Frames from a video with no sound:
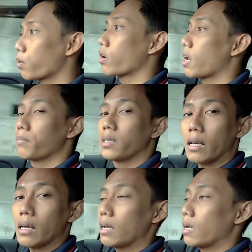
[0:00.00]

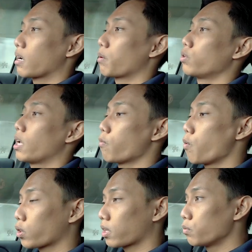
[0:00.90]
programnya, kemudian
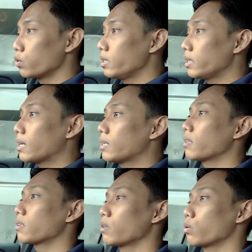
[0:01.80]
bobot kemudinya,
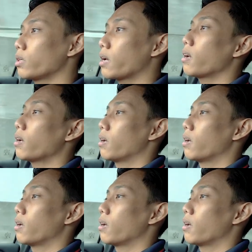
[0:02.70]
dan tentunya